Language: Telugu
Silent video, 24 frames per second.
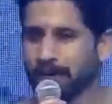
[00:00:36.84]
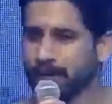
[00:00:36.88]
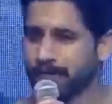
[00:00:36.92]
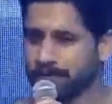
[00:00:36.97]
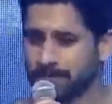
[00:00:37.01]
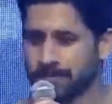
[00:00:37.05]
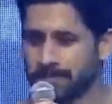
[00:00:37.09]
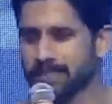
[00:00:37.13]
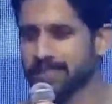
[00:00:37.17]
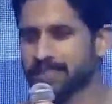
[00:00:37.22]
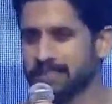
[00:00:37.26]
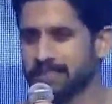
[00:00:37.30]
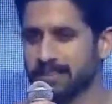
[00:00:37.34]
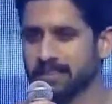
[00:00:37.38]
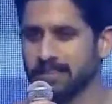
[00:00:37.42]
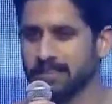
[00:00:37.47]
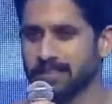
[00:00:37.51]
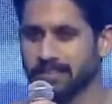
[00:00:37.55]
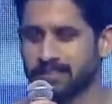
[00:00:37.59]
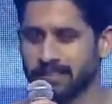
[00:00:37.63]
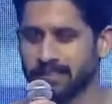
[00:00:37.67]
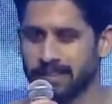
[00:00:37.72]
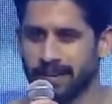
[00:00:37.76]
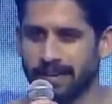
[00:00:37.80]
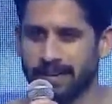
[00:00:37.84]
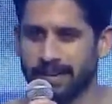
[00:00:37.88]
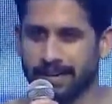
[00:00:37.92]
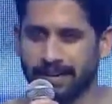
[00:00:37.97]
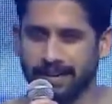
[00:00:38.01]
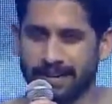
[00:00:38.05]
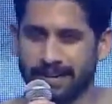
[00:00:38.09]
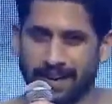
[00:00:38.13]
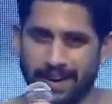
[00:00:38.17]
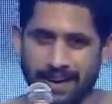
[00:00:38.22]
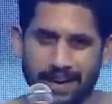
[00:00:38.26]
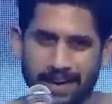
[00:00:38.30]
ఫైవ్ సిక్స్ ఇయర్స్
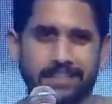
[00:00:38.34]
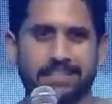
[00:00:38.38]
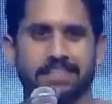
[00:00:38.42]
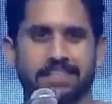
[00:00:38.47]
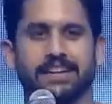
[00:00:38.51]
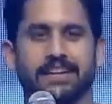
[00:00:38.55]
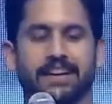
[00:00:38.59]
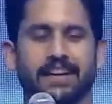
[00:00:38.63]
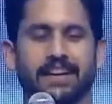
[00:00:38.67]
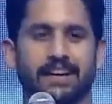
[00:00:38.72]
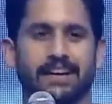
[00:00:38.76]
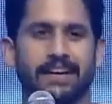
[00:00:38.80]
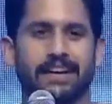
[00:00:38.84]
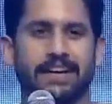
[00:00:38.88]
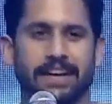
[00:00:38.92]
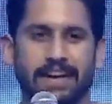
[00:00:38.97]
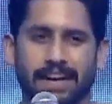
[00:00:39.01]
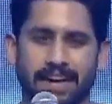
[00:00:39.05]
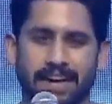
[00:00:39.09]
ఎలా చేయాలి